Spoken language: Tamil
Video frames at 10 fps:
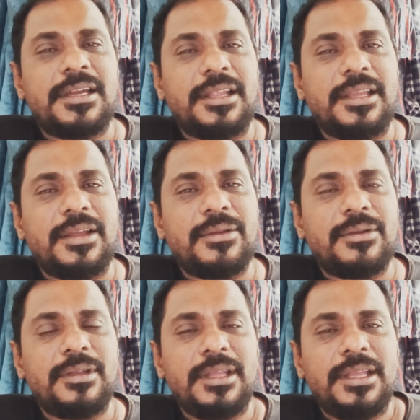நிறையா
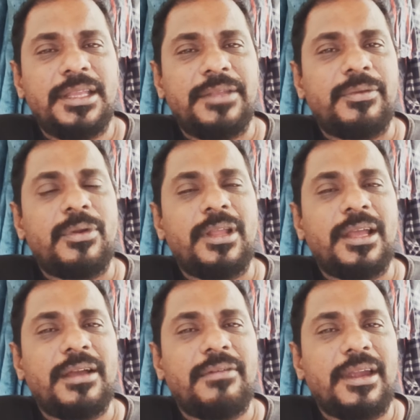இருக்கும் இவருடைய
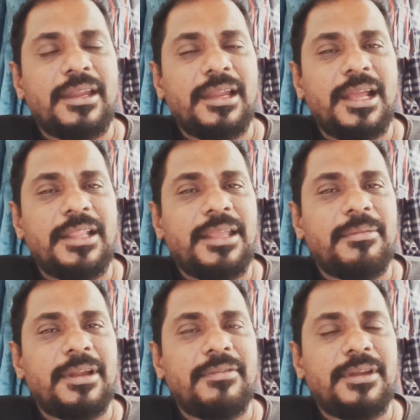வாழ்க்கையில்
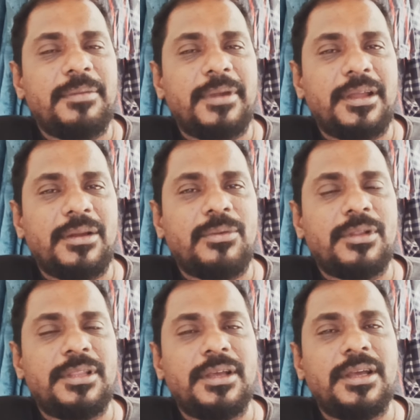அதிகமான வெற்றி படங்கள்
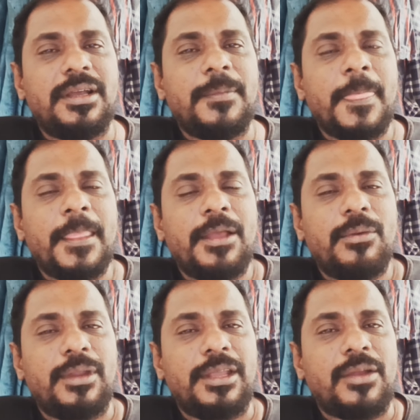கொடுத்த
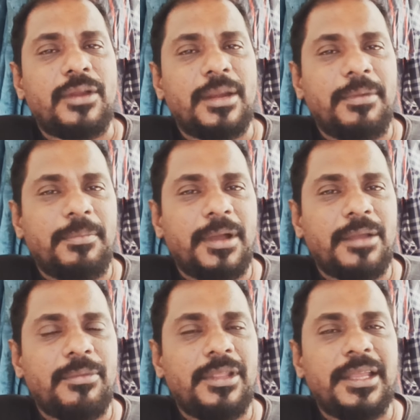ஒரு இயக்குனர் அப்படின்னு
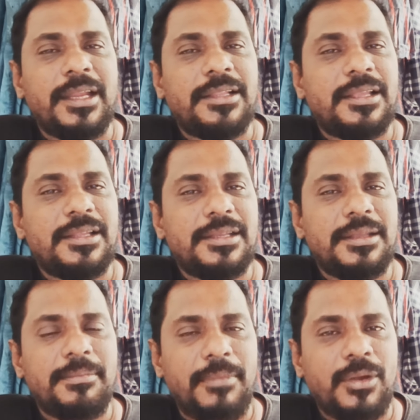பார்க்கும்போது எனக்கு தெரிஞ்சு
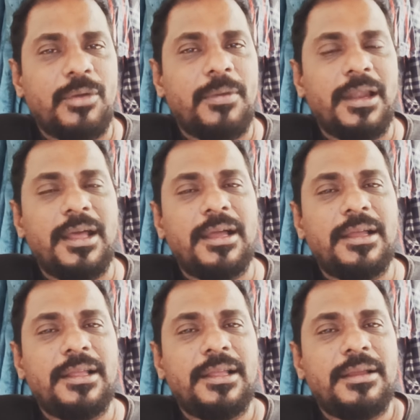மனோபாலா
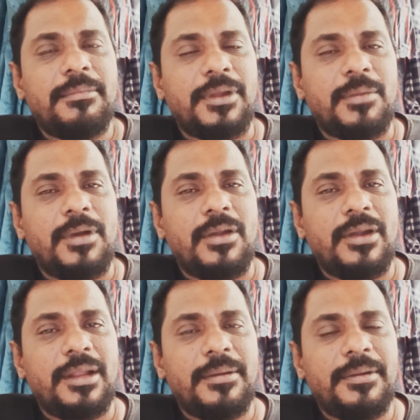
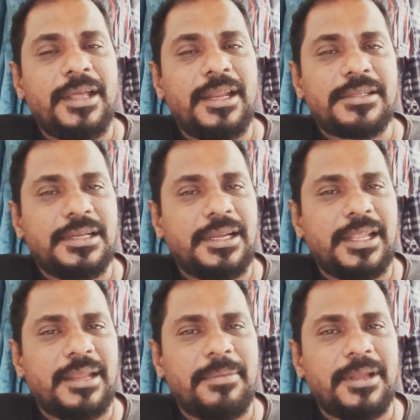மனோபாலோட டைரக்ஷனில்
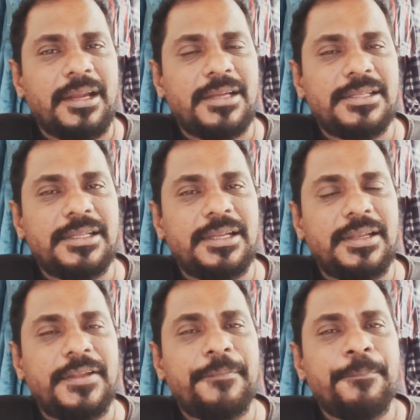நிறைய படங்கள்
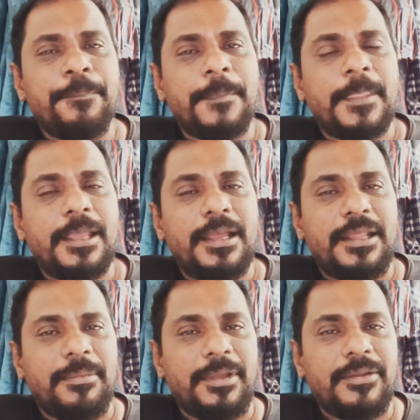நடிச்சிருக்கிறாரு
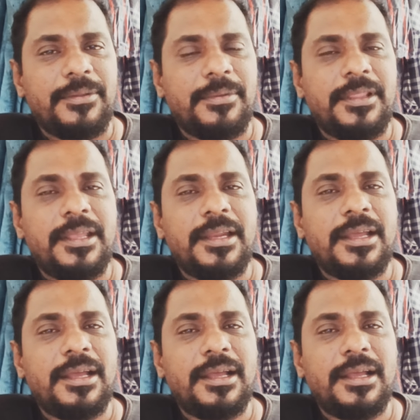அதே மாதிரி வந்து பார்த்திங்கன்னா